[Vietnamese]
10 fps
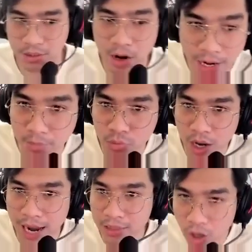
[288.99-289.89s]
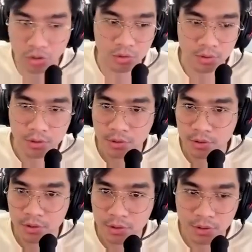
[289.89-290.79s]
nên là đoạn này mà chúng ta ở lại là tốt
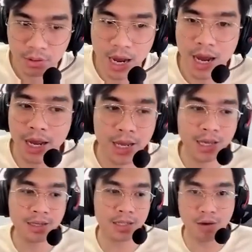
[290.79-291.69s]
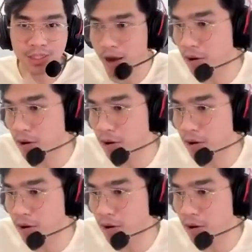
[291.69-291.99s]
đấy các bạn thấy không sẽ kéo máu